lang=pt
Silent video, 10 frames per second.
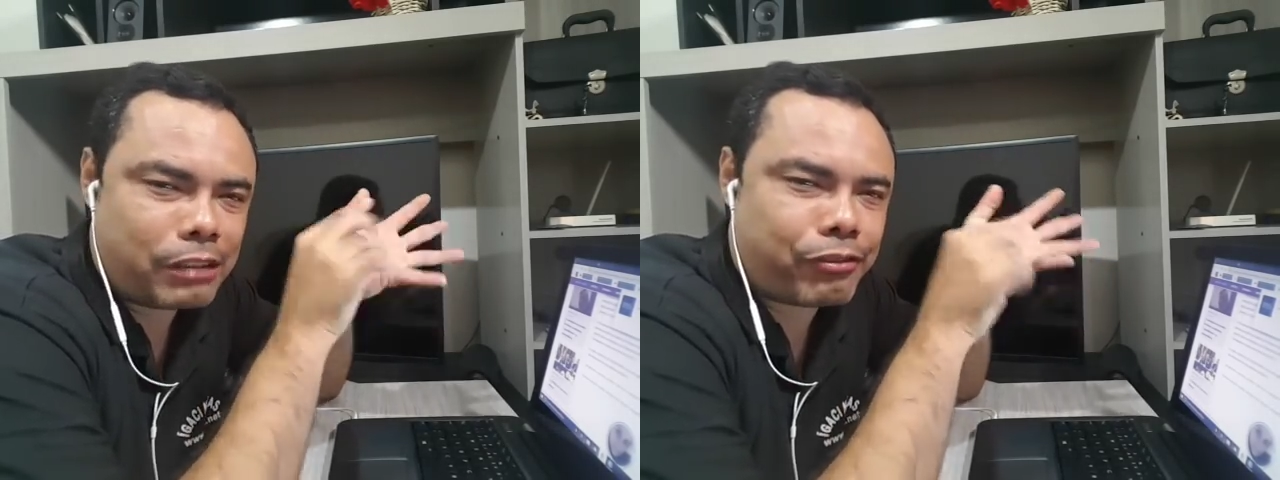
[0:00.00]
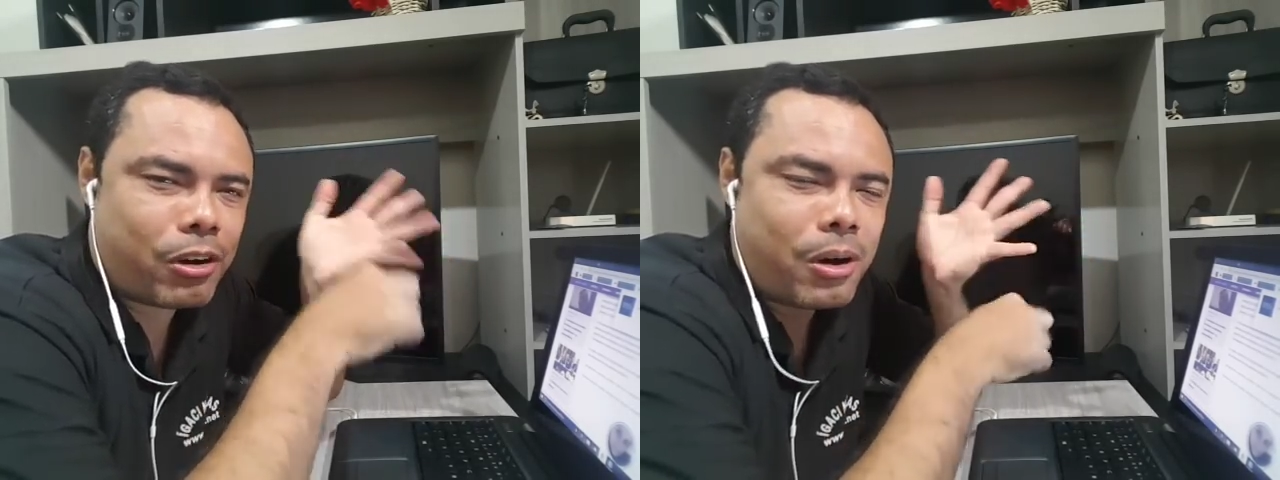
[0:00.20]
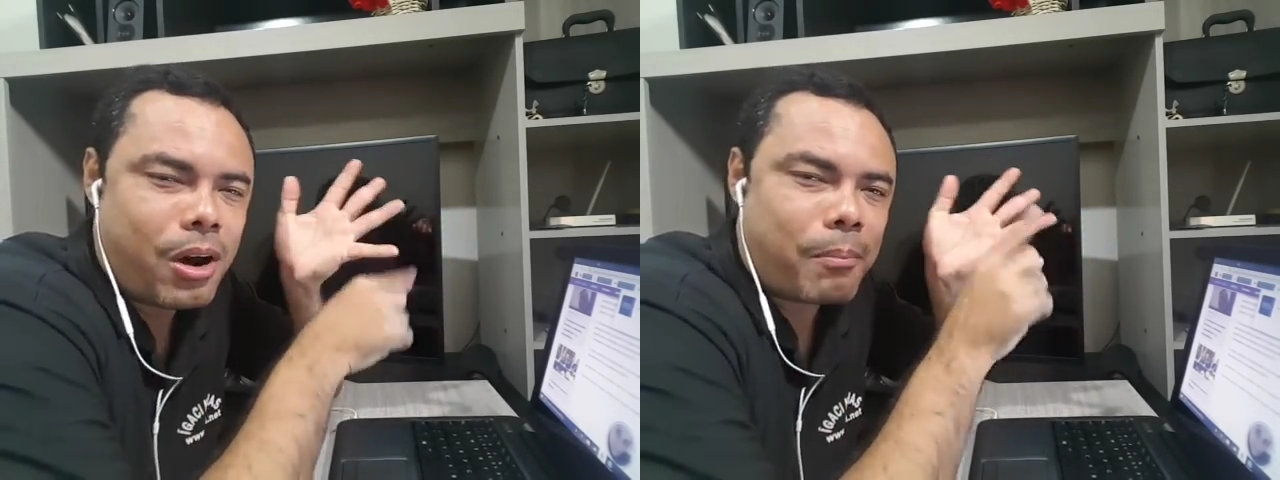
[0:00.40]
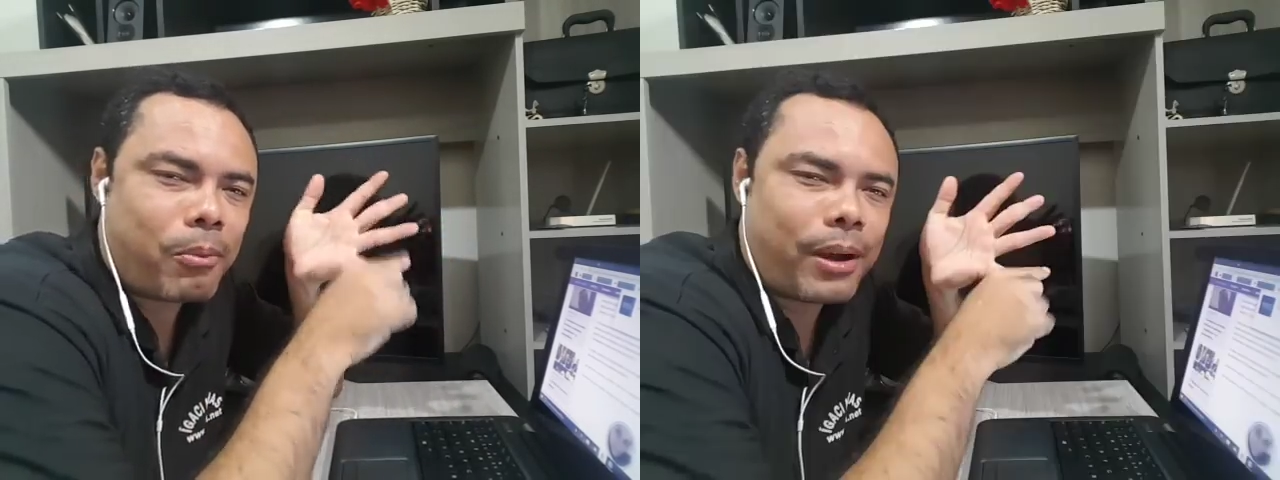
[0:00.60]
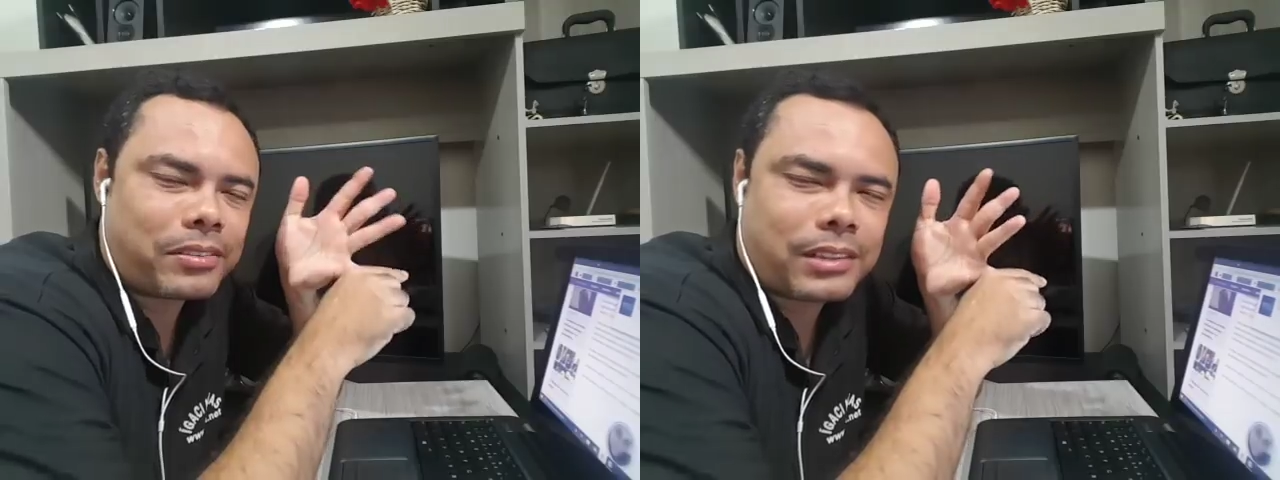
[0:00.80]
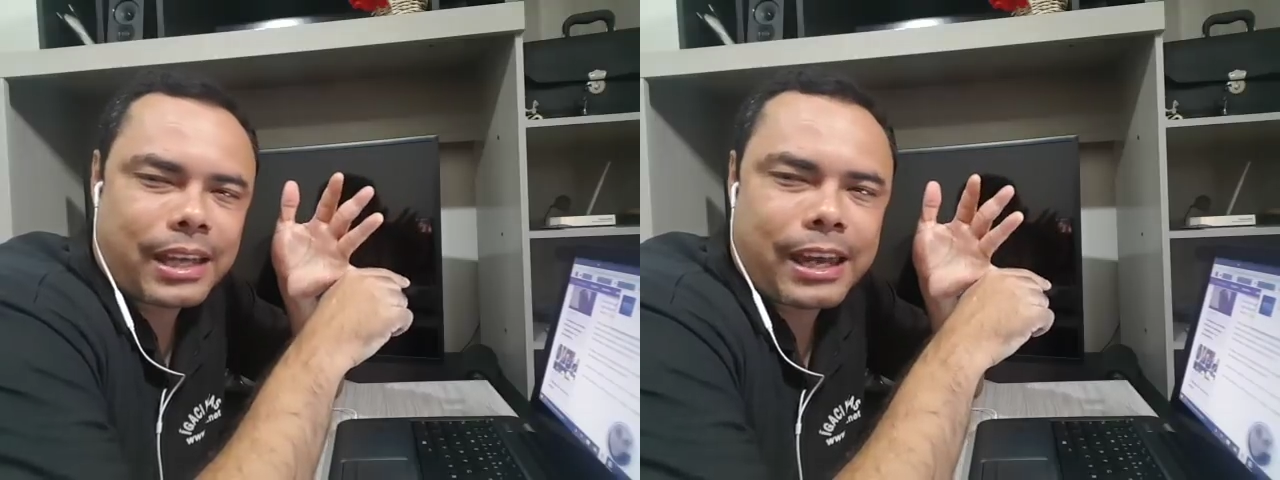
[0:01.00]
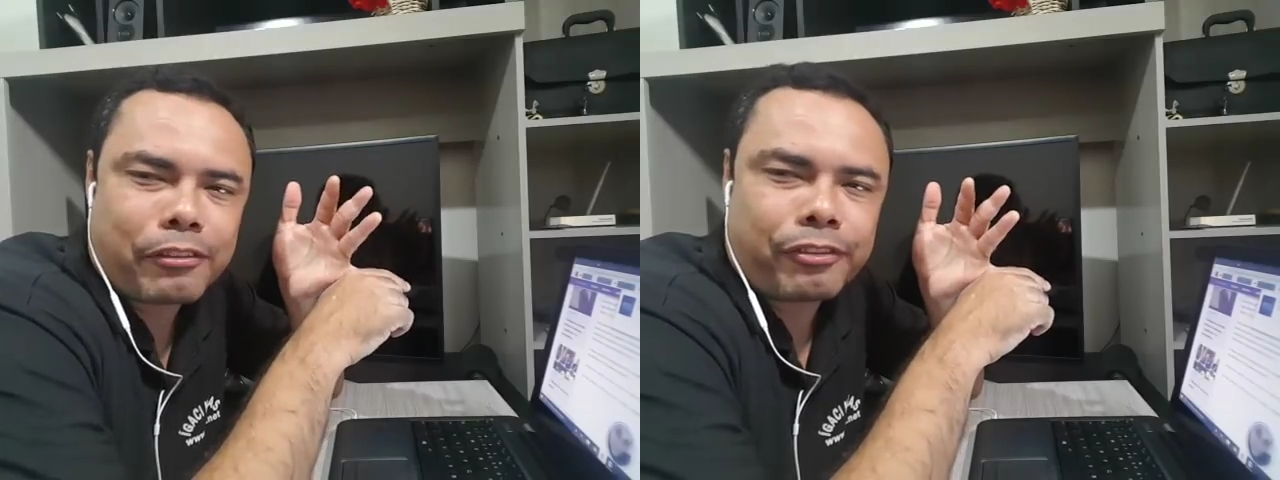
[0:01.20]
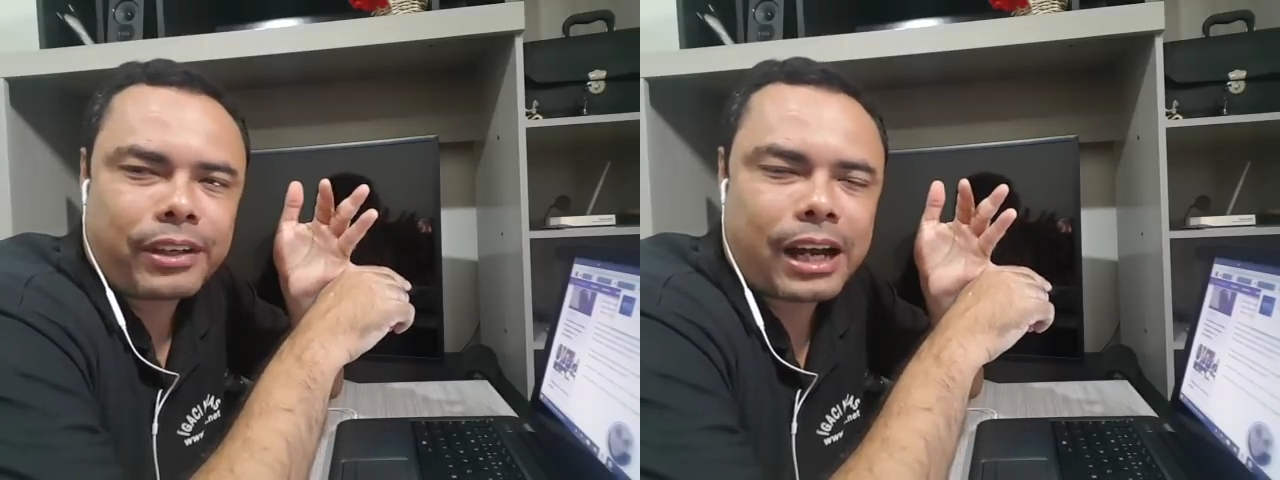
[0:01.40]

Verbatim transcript: Se ele for pro STF,